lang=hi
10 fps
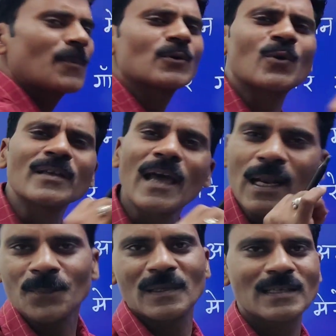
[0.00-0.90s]
से आपको थोड़ी
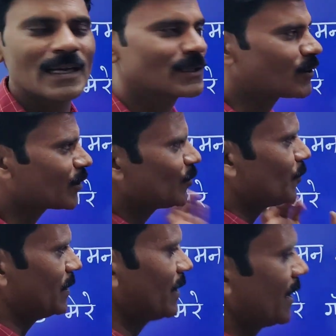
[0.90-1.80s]
हेल्प मिल जाएगी थोड़ा
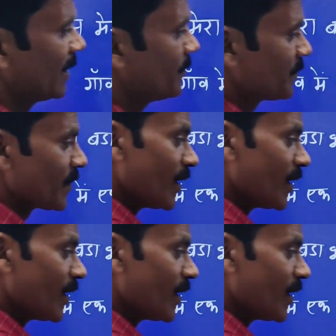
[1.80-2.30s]
क्ल्यू मिल जाएगा